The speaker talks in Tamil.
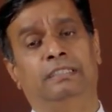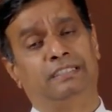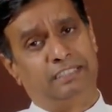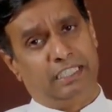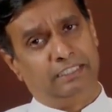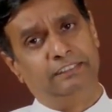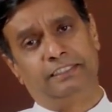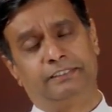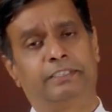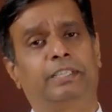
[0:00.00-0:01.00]

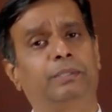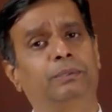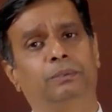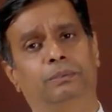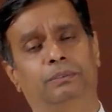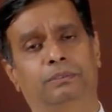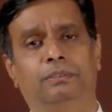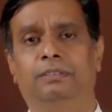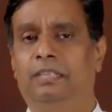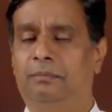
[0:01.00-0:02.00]
சாயந்தரம் வரைக்கும்
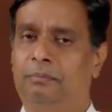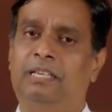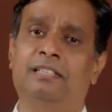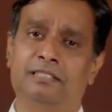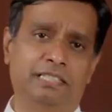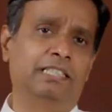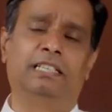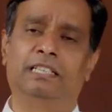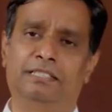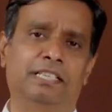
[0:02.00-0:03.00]
நான் பல
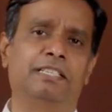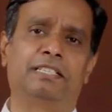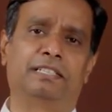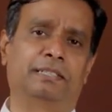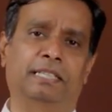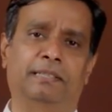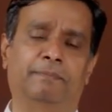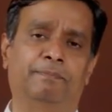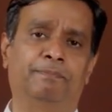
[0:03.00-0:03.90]
செயல்களை செஞ்சிட்ருக்கேன்